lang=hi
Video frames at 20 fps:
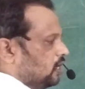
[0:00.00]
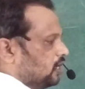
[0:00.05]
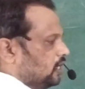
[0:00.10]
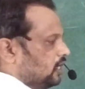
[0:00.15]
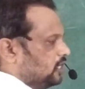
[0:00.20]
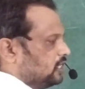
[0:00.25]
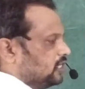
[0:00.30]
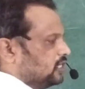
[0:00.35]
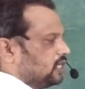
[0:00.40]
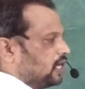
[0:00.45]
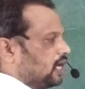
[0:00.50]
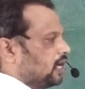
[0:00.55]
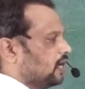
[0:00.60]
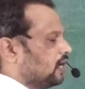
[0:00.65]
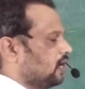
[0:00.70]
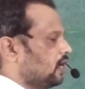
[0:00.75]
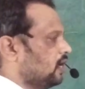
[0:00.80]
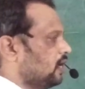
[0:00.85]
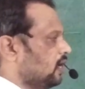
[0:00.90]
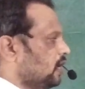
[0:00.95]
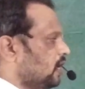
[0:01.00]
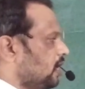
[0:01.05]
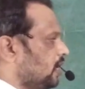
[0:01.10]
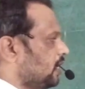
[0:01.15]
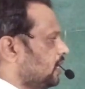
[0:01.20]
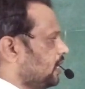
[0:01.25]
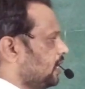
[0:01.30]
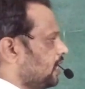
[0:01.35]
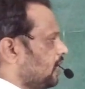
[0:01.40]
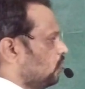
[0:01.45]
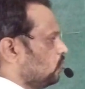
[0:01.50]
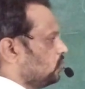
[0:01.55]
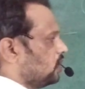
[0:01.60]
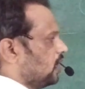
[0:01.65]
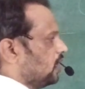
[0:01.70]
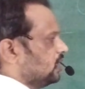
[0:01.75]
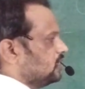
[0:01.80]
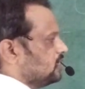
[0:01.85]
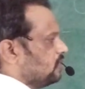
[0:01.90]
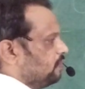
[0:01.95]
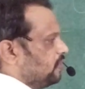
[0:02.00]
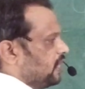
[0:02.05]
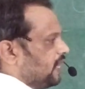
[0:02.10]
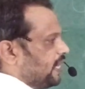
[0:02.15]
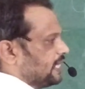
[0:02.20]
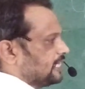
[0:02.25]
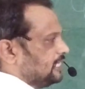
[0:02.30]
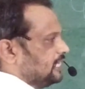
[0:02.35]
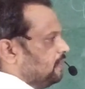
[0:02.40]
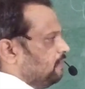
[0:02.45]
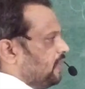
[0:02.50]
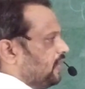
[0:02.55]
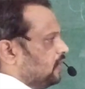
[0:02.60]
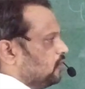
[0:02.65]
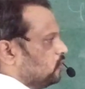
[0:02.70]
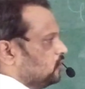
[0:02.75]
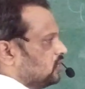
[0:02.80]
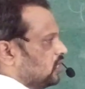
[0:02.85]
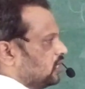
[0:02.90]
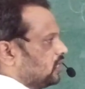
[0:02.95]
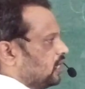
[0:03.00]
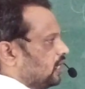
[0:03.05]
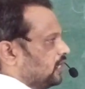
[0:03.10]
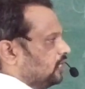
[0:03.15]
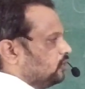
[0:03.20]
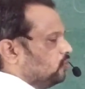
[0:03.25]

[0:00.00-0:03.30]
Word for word: नीचे जाएगा लेकिन क्या होता है जब ये एक्सट्रीम एंड को जाता है